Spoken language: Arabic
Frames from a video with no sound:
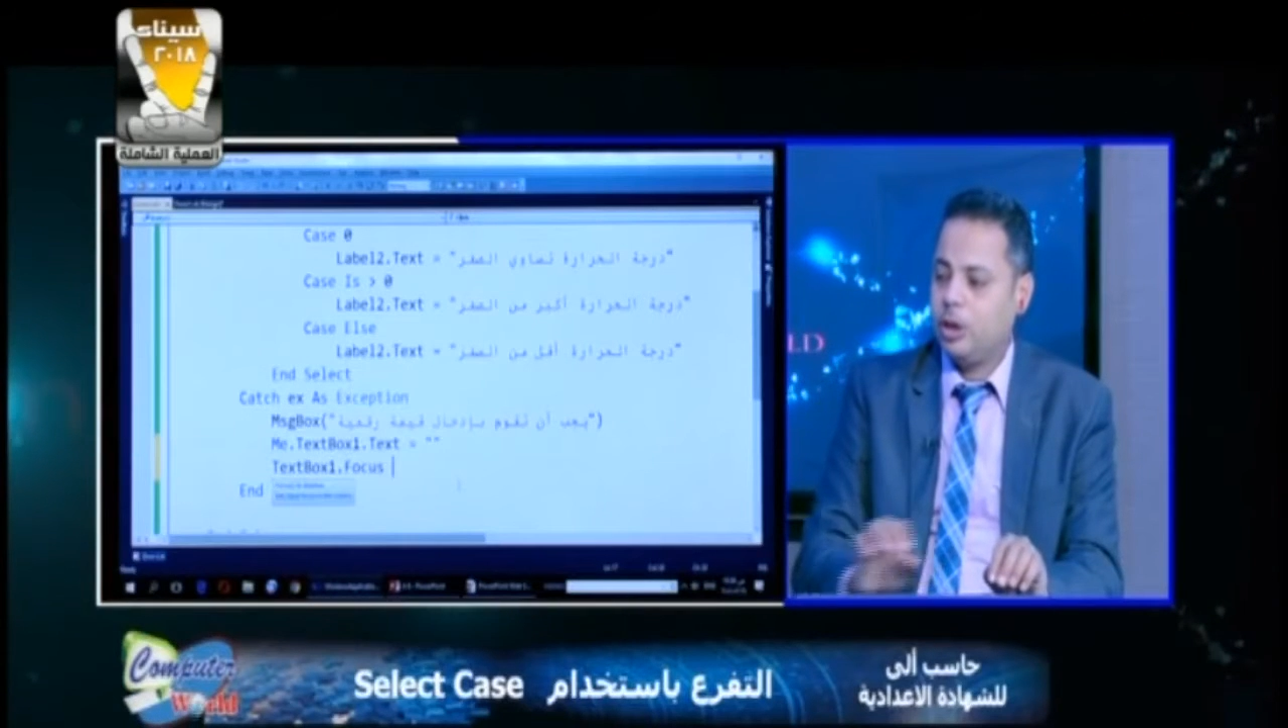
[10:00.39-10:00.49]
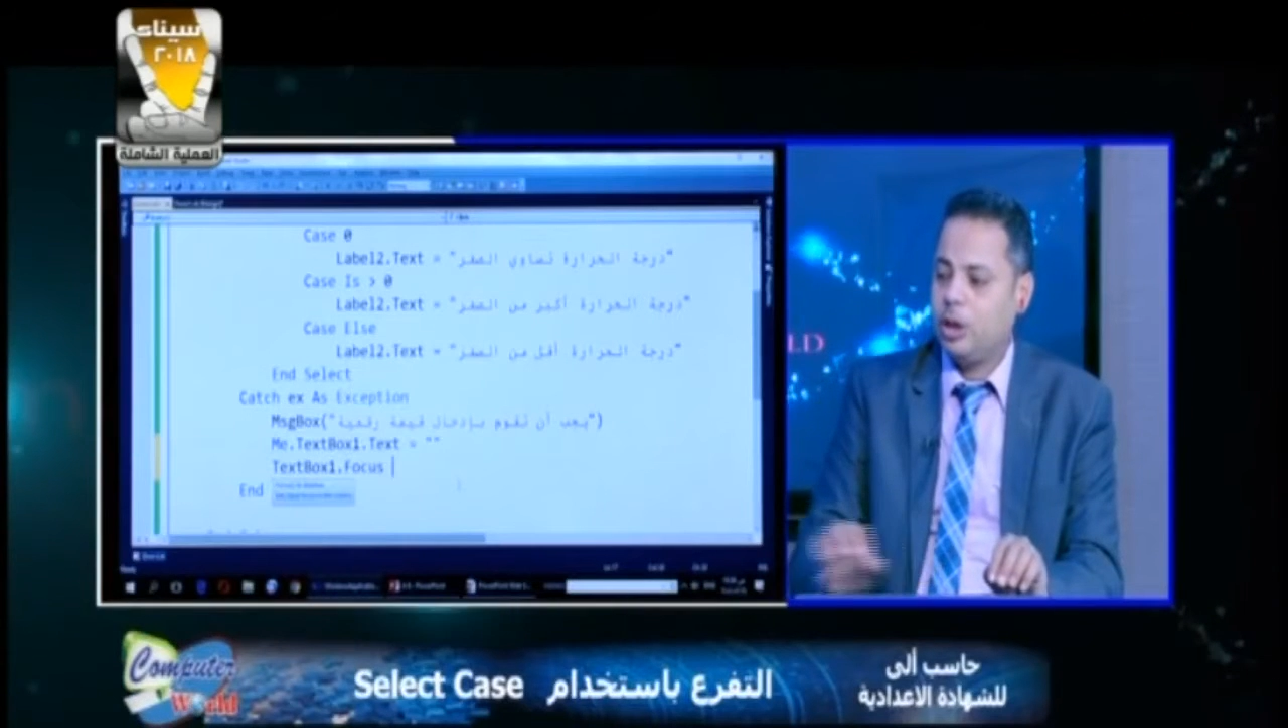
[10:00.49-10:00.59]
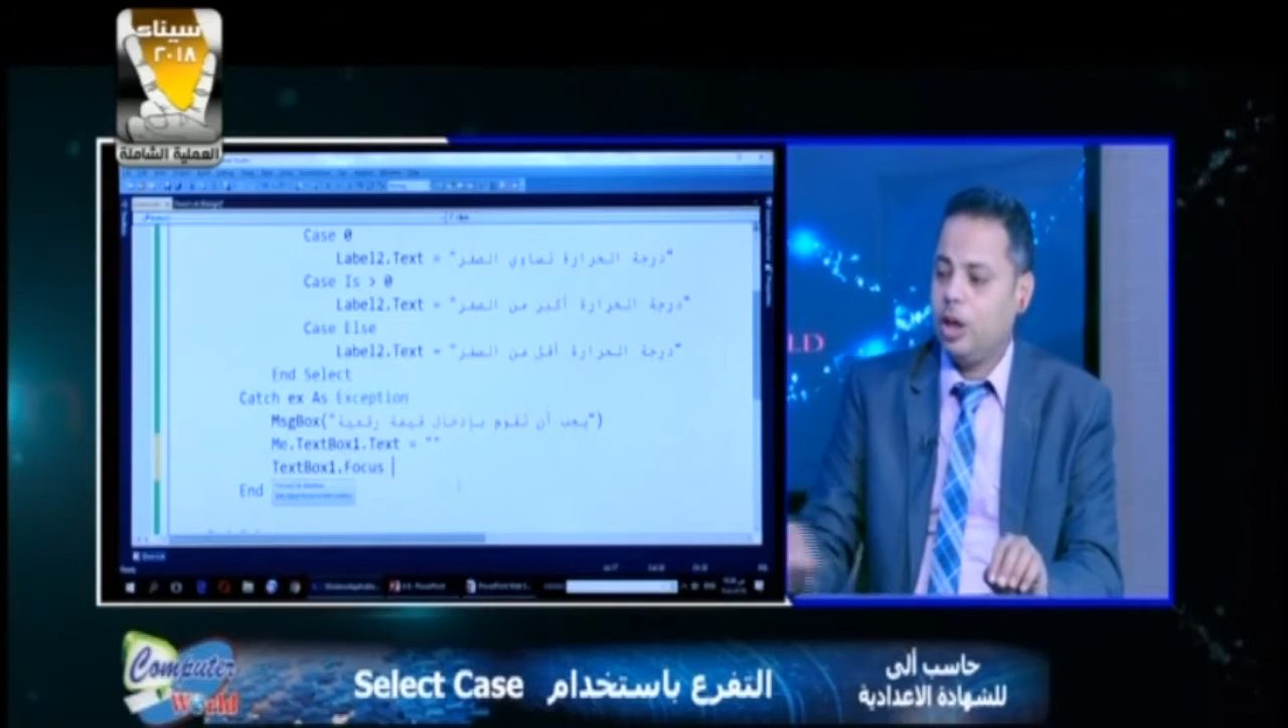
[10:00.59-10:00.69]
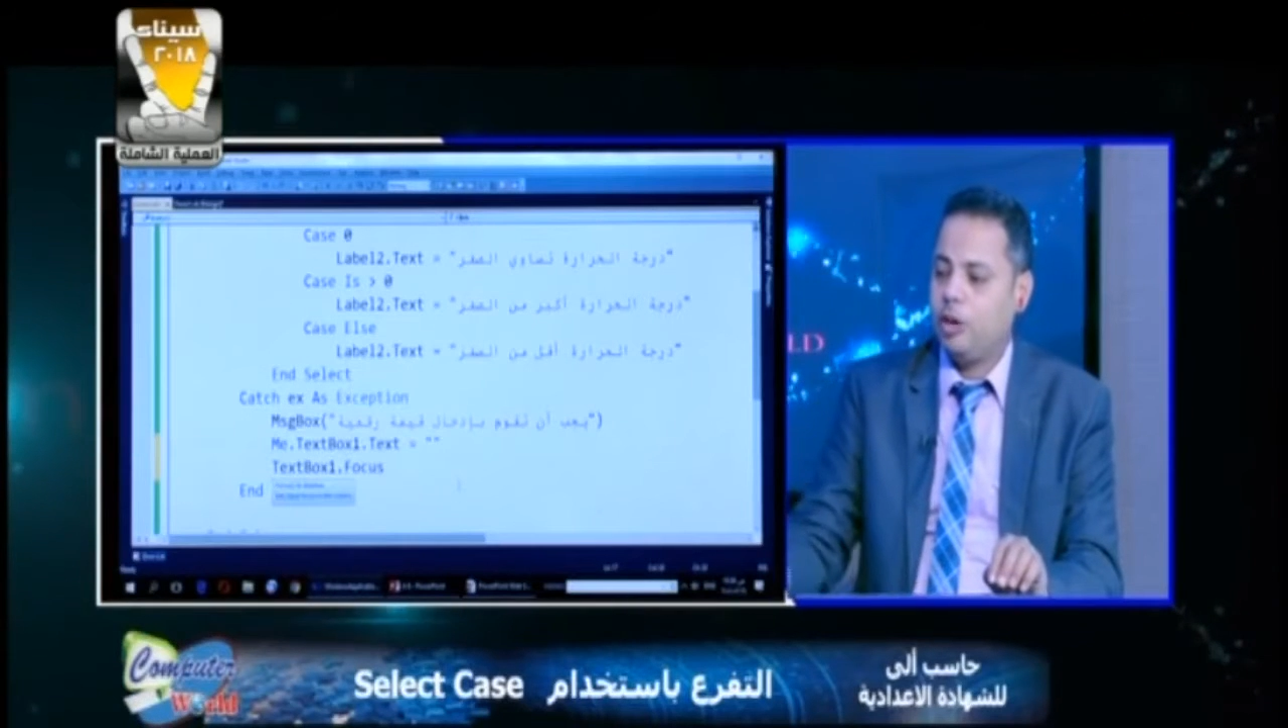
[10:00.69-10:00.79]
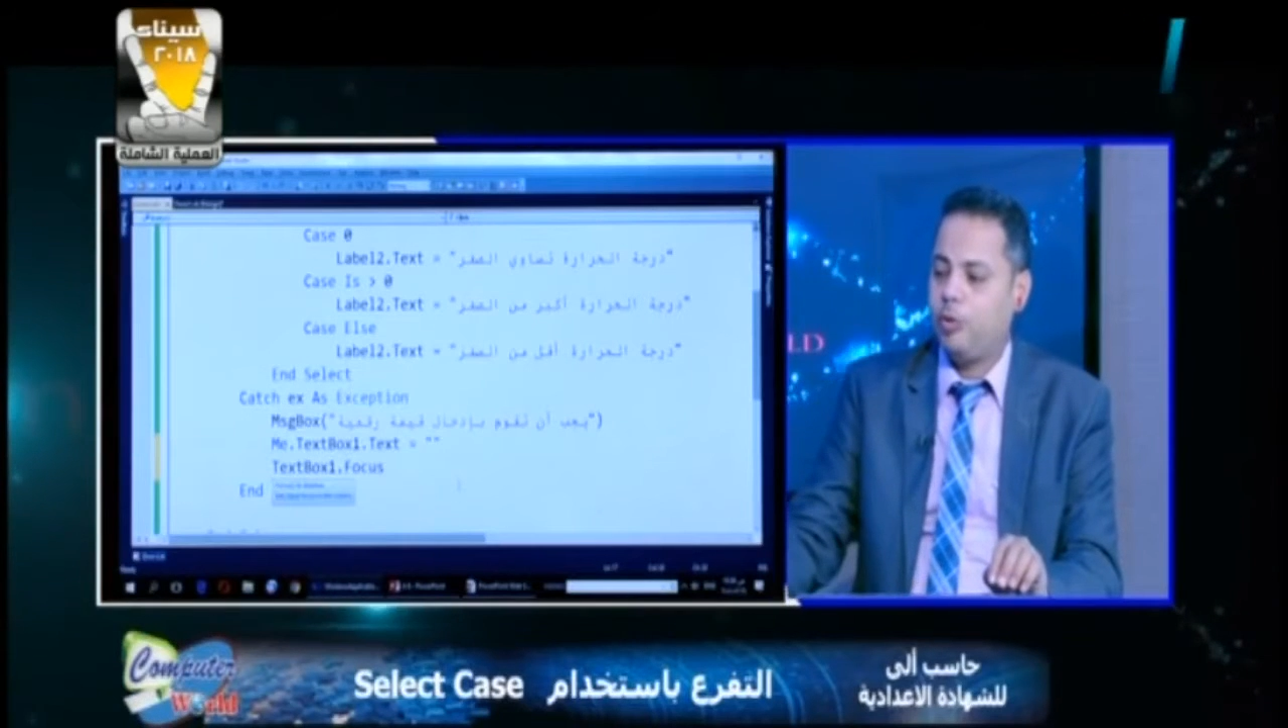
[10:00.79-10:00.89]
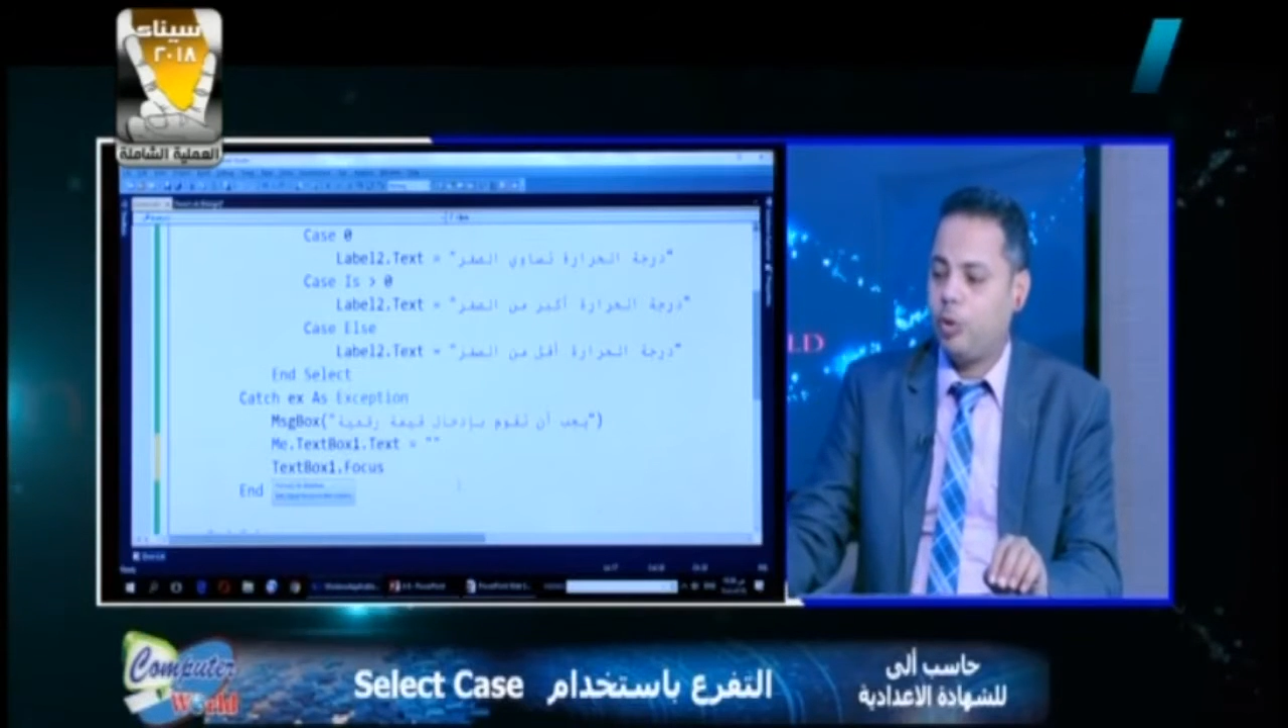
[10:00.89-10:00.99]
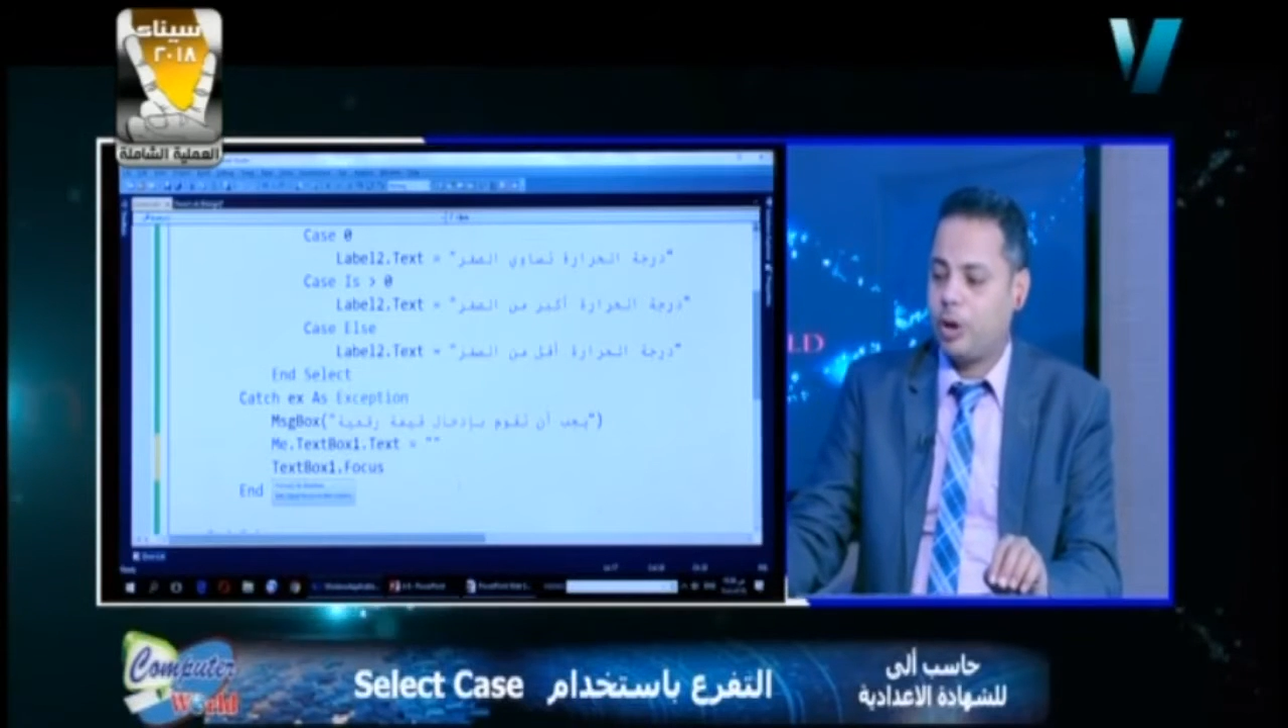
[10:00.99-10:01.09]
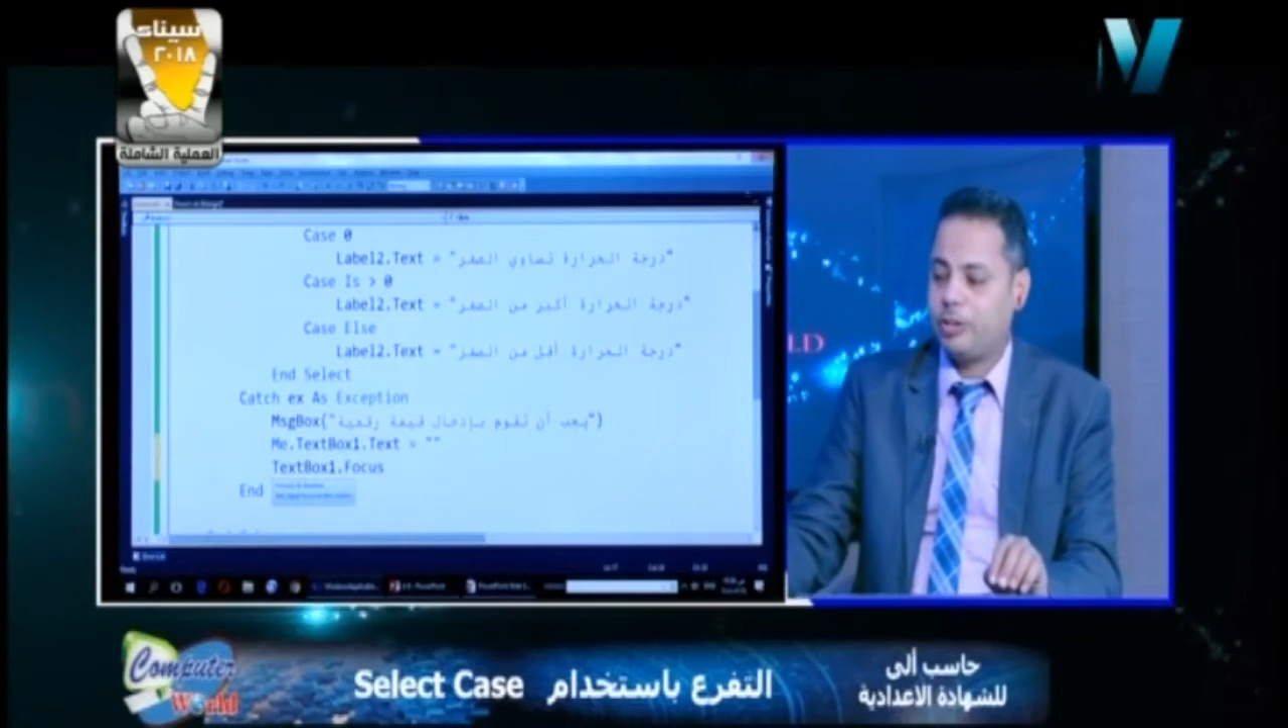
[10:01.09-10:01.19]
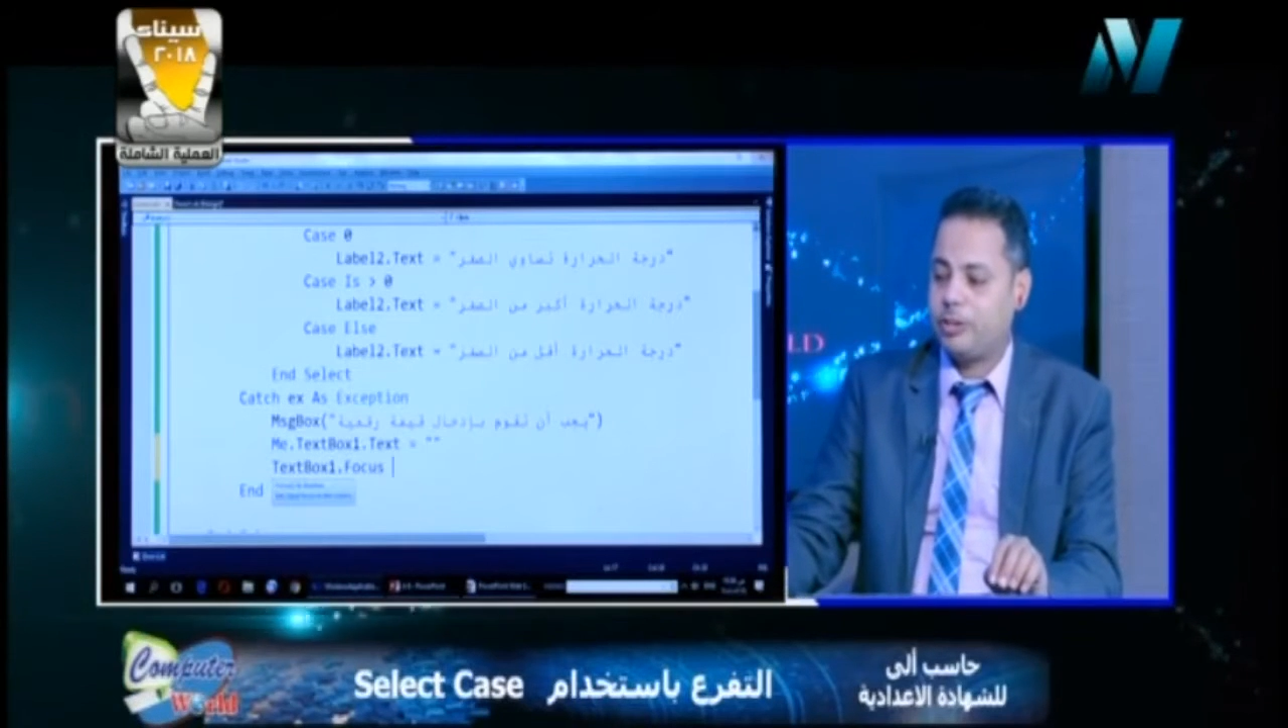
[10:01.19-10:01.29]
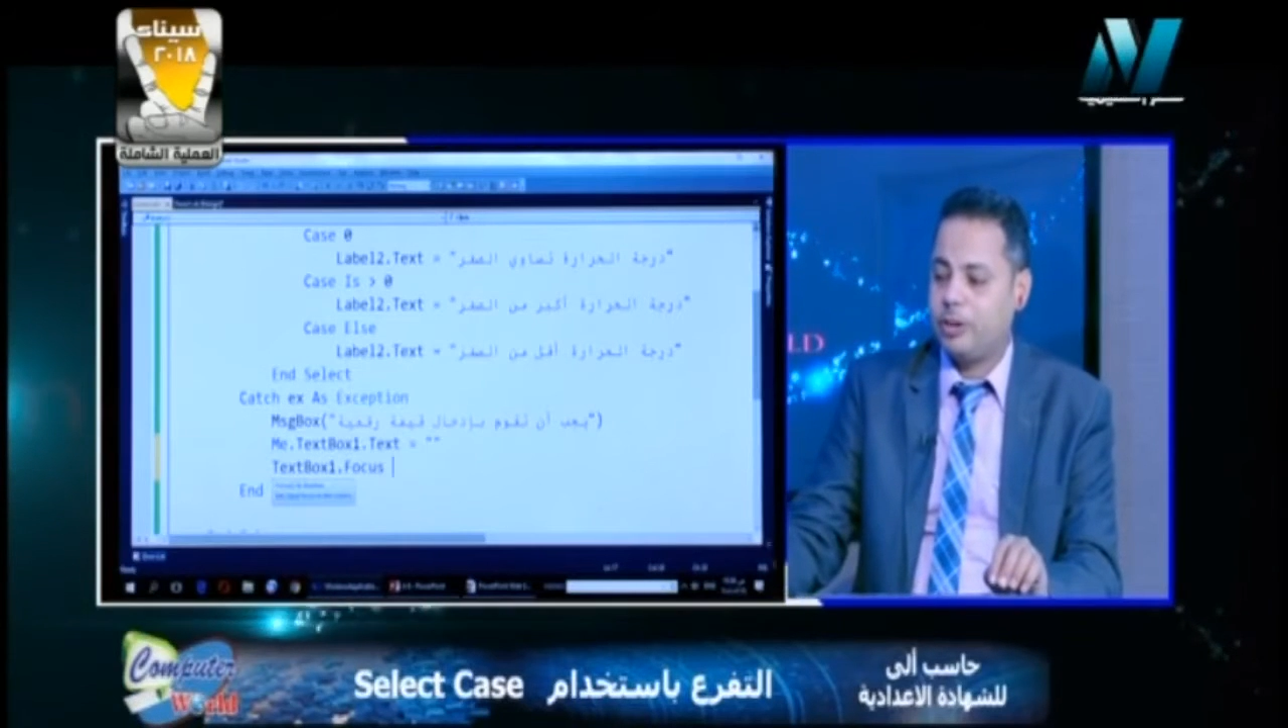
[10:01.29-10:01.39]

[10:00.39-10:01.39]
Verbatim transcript: الفوكس